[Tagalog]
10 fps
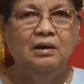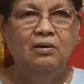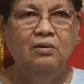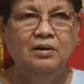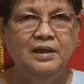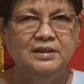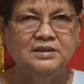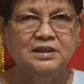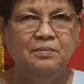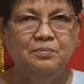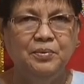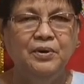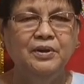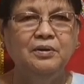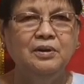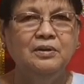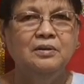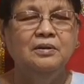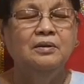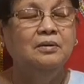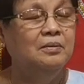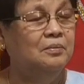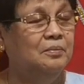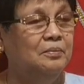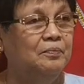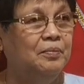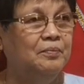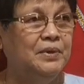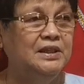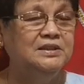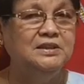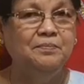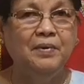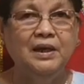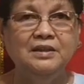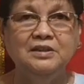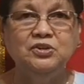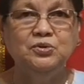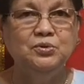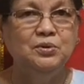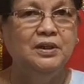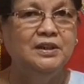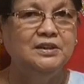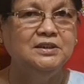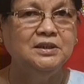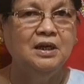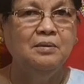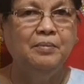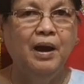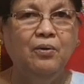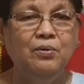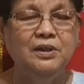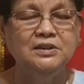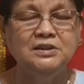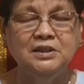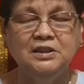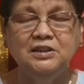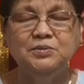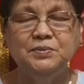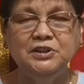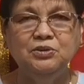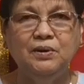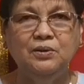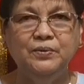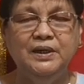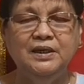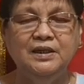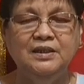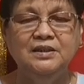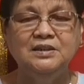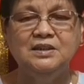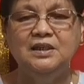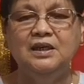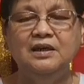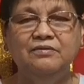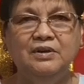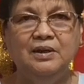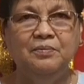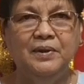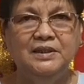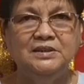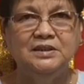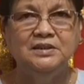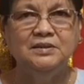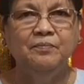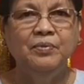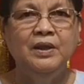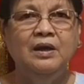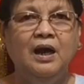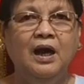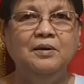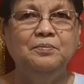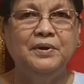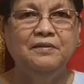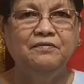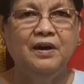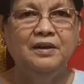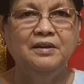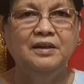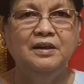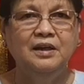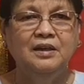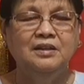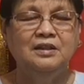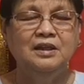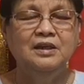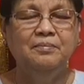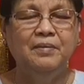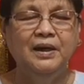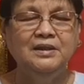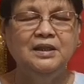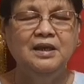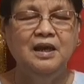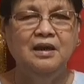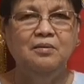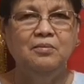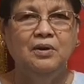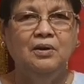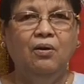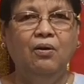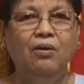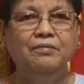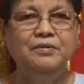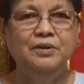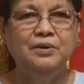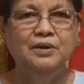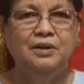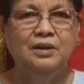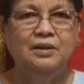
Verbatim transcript: all his kampon, principalities, rulers, powers, spiritual wickedness in the heavenly places. I pray, Father, that in the mighty name of your